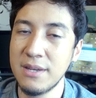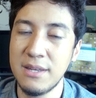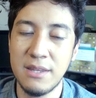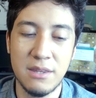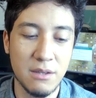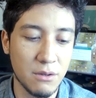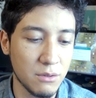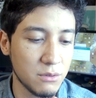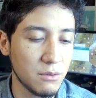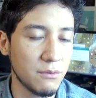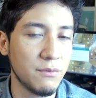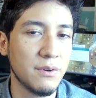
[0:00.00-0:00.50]

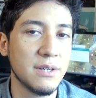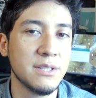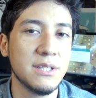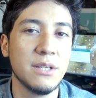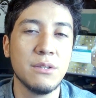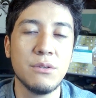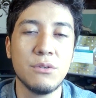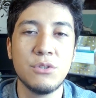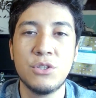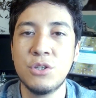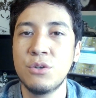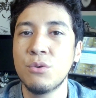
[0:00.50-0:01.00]
Então eu estou
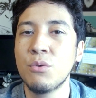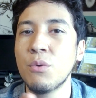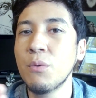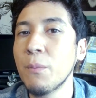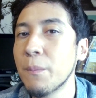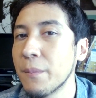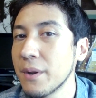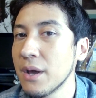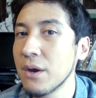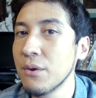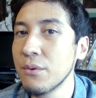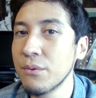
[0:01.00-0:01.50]
fazendo de um
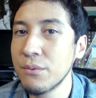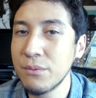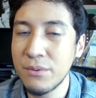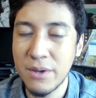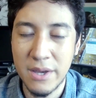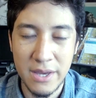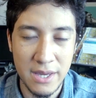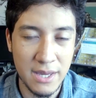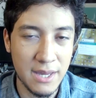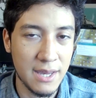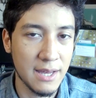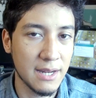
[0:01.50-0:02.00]
para um
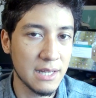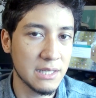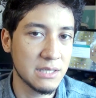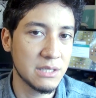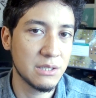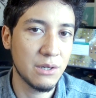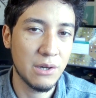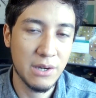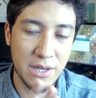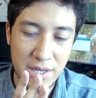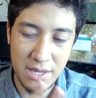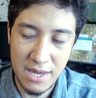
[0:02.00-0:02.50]
em
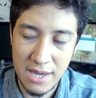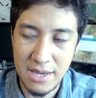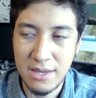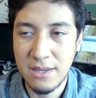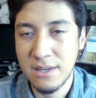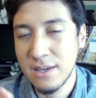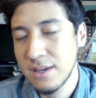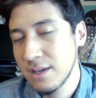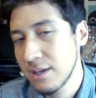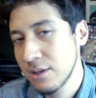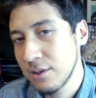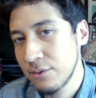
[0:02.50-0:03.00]
relação a ien
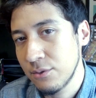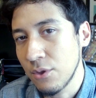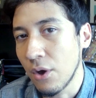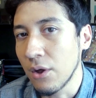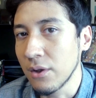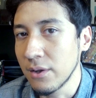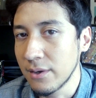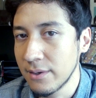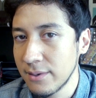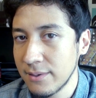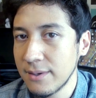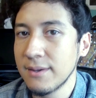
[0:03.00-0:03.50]

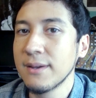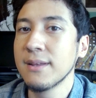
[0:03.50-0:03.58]
dólar,